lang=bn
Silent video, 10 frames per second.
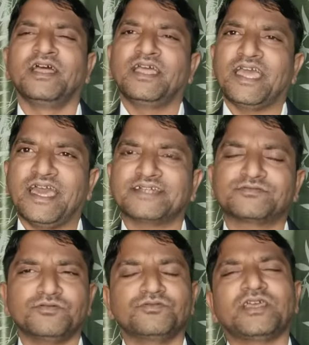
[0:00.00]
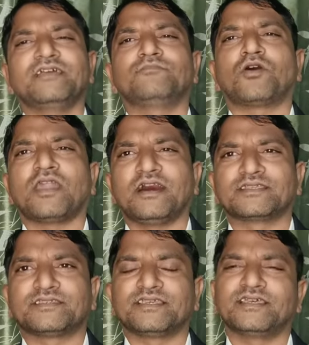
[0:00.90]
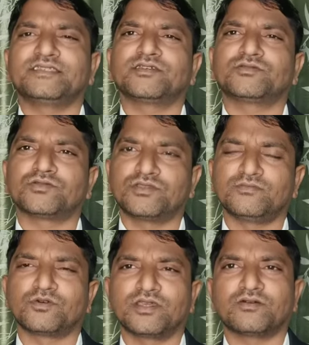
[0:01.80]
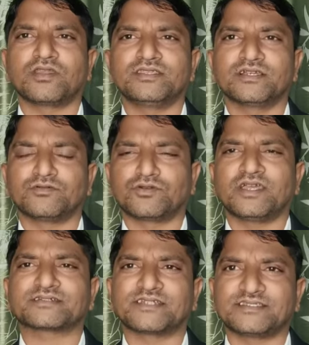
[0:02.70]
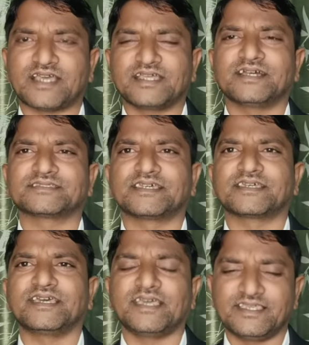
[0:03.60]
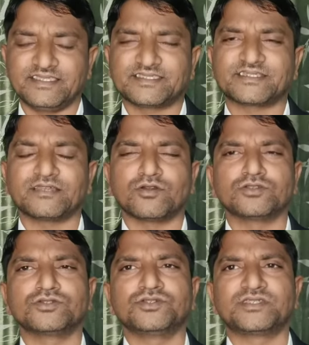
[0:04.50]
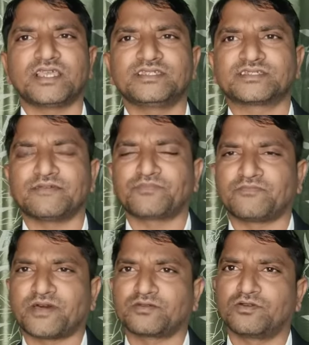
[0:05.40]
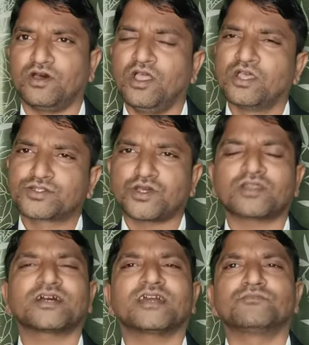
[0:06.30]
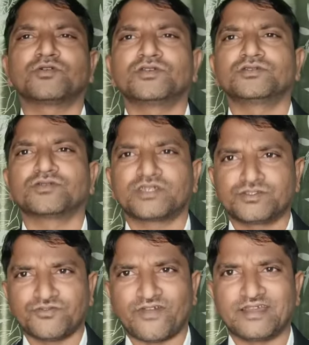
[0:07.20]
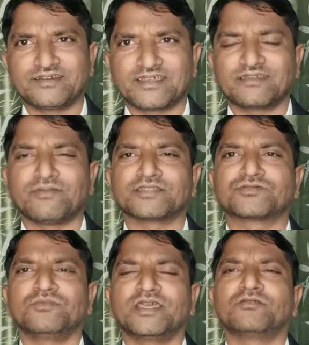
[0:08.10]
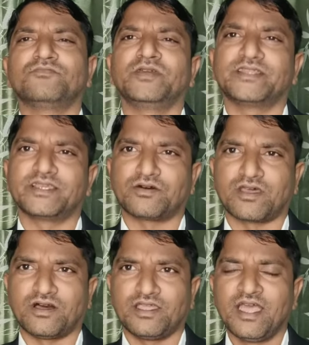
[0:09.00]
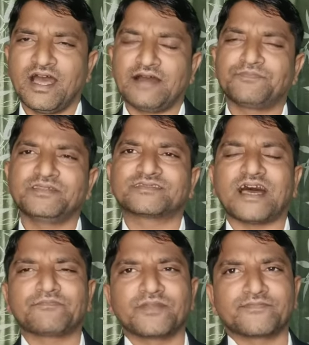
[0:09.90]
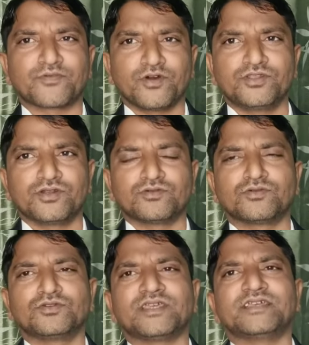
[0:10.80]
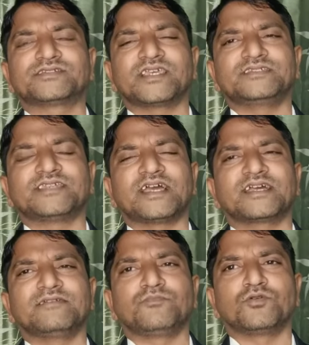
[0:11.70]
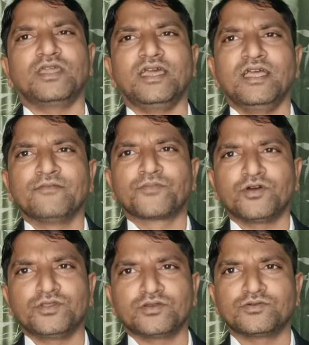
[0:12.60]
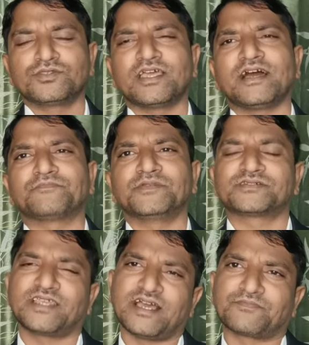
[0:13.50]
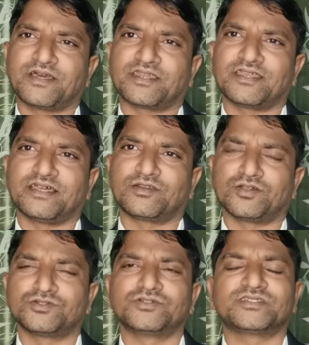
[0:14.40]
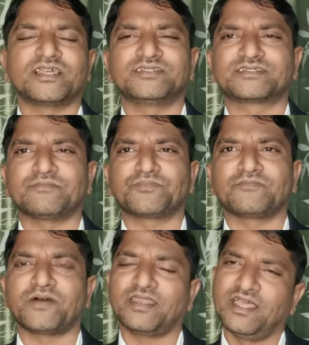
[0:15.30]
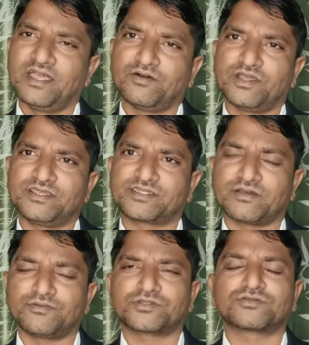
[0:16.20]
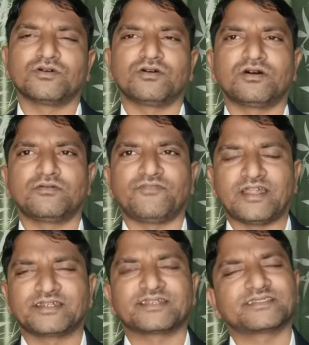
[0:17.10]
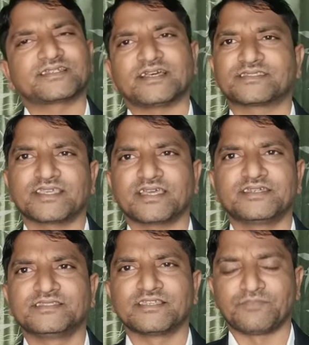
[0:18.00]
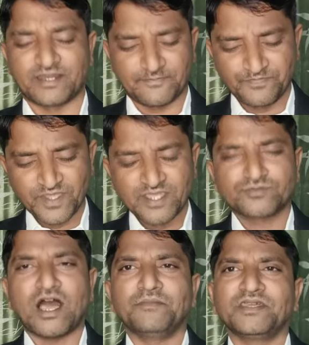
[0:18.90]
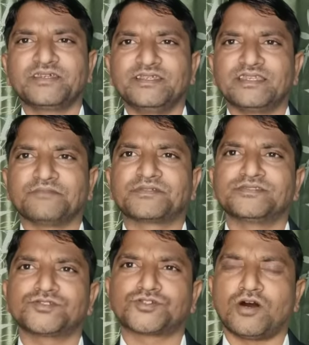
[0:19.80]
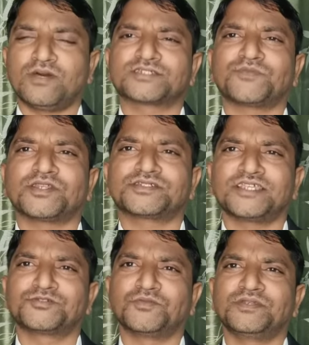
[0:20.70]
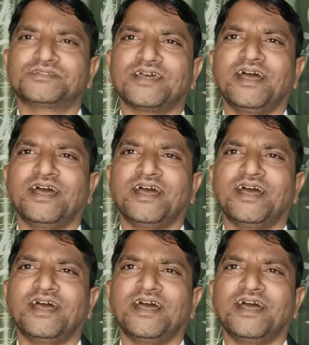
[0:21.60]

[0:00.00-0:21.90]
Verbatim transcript: অ্যাক্ট অনুযায়ী বলা আছে যে যদি মনে করেন যে কোনো একটা জায়গা থেকে এই নন জুডিশিয়াল স্ট্যাম্প পেপারগুলো সরকার মনোনীত কিছু ভ্যান্ডারের মাধ্যমে এগুলো বিক্রি করা হয় আপনি আপনার প্রয়োজন অনুযায়ী সেই জায়গায় বলে প্রয়োজন অনুযায়ী আপনি সেই আপনার নন জুডিশিয়াল স্ট্যাম্প পেপার ওই সমস্ত ভ্যান্ডার ডিলারদের কাছ থেকে কিনতে পারেন তো আমি কিনলাম কিন্তু ছ মাস পরে সেই জমিটা